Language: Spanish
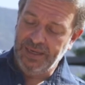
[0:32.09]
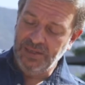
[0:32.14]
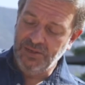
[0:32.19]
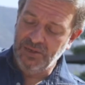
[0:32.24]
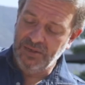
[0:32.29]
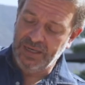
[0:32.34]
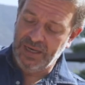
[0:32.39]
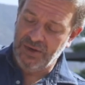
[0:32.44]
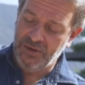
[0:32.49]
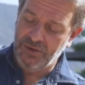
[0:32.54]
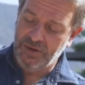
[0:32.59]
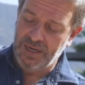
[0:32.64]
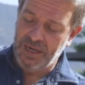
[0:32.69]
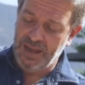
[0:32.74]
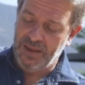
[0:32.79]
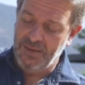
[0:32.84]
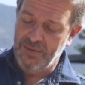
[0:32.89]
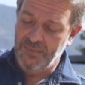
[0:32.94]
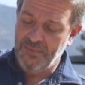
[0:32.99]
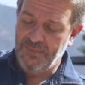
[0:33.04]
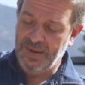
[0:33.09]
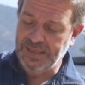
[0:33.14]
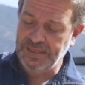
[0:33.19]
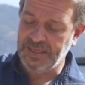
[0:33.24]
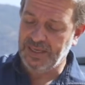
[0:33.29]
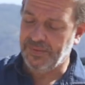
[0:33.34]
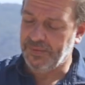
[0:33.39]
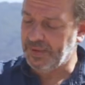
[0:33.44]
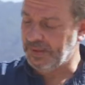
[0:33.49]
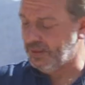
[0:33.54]
Eso se logra
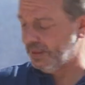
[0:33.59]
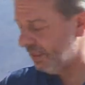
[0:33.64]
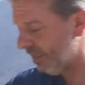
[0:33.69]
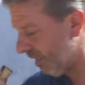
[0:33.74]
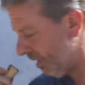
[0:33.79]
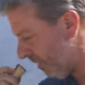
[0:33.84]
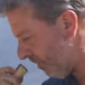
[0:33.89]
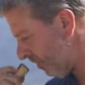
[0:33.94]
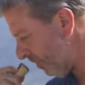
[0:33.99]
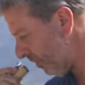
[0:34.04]
básicamente